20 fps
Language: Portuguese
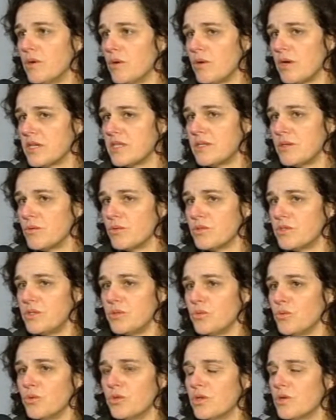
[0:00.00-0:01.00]
O
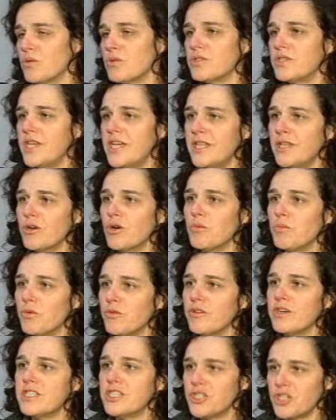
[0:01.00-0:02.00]
segundo não sei ainda
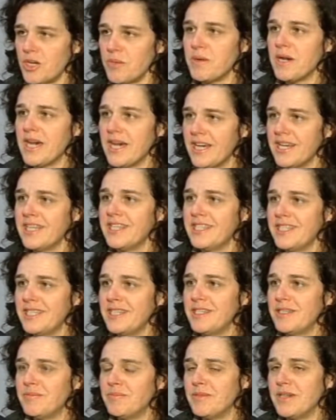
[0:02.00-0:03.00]
como vai se chamar,
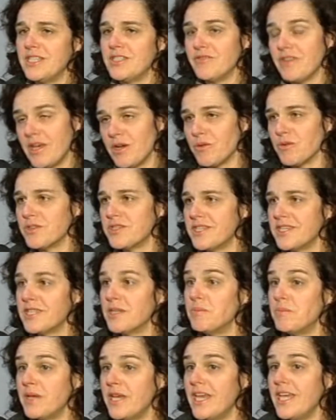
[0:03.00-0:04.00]
mas vai acontecer
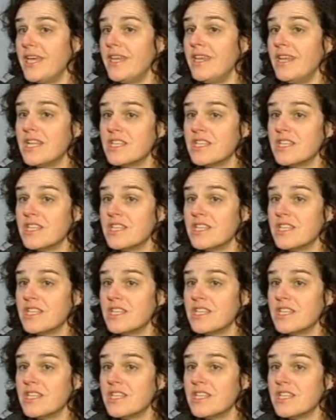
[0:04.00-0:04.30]
também.